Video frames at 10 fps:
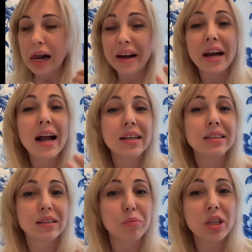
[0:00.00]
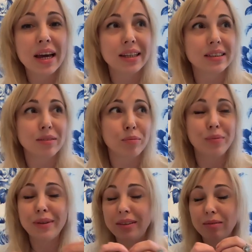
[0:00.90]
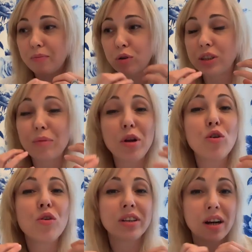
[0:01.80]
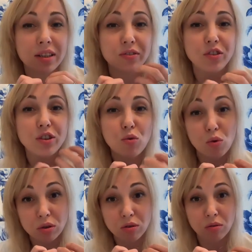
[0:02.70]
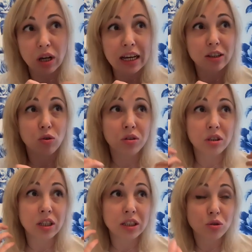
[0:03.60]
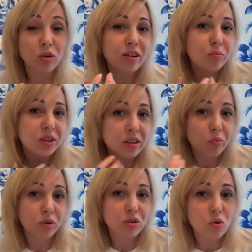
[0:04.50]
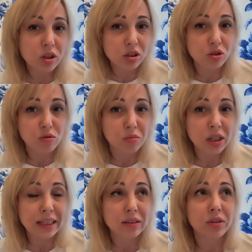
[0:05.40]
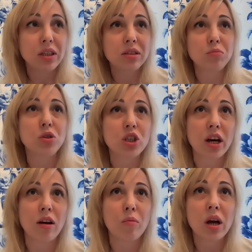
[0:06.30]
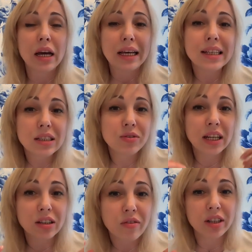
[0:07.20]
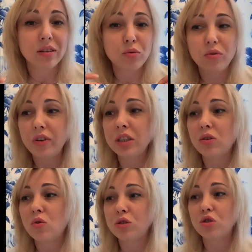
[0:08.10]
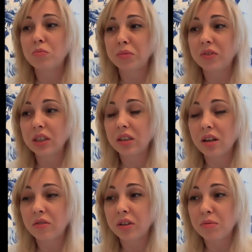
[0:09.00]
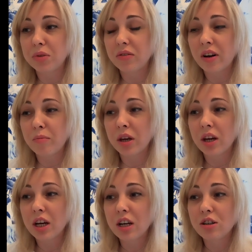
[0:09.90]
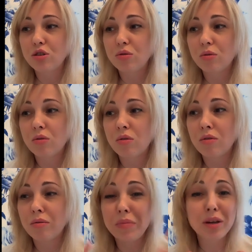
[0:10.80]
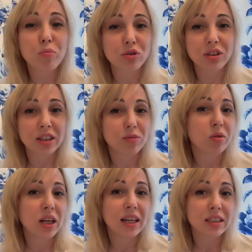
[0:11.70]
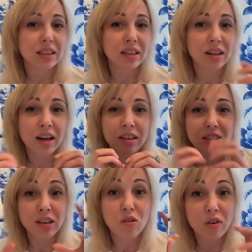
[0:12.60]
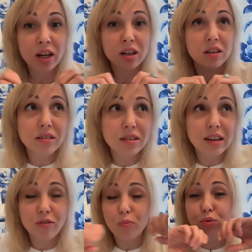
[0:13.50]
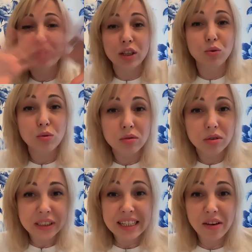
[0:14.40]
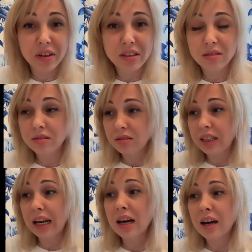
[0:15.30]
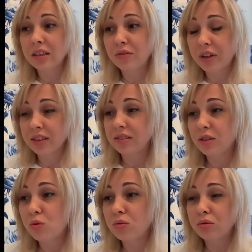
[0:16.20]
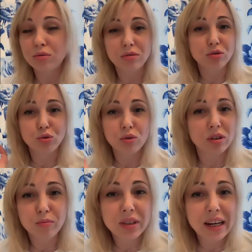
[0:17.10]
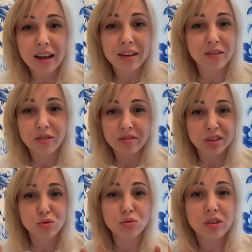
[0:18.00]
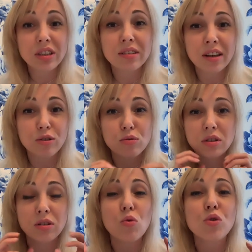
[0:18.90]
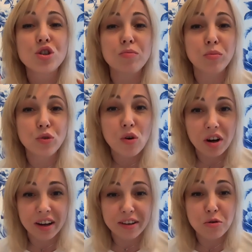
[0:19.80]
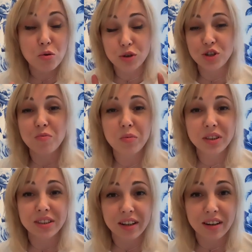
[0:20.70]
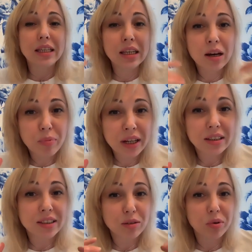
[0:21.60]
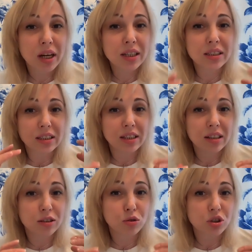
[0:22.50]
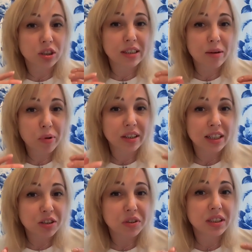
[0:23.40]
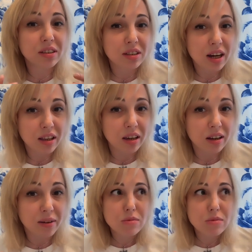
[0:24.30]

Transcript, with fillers: реальность-то меняется просто миллионы раз в секунду, но это настолько быстро происходит, что мы этого не замечаем. Если взять квантовую физику, о чем мы всегда говорим с вами, что мир просто распадается на один кварк или в пустоту, 9 триллиардов раз в секунду, 100 там триллиардов раз в секунду, я не знаю, но это очень много и очень быстро. И обратно собирается, делая точный слепок нашего сознания.